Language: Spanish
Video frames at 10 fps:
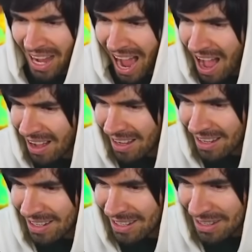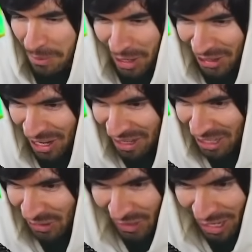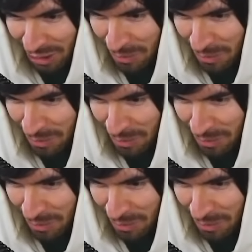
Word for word: está? Tipo, yo te vi. Yo sé que